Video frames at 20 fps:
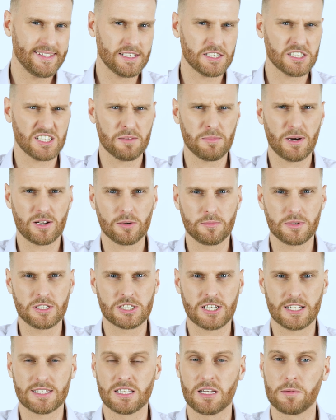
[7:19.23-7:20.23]
Nie trzeba
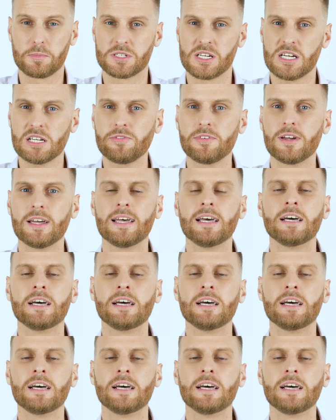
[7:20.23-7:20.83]
robić żadnych przerw,